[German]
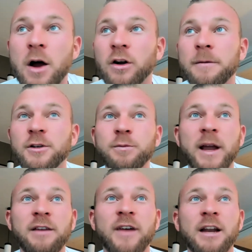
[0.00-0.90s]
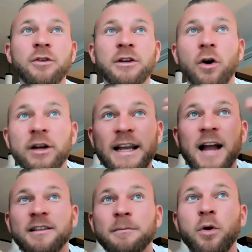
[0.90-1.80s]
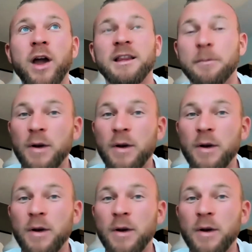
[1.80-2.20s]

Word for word: Und dementsprechend war natürlich oh, die ganzen Projekte,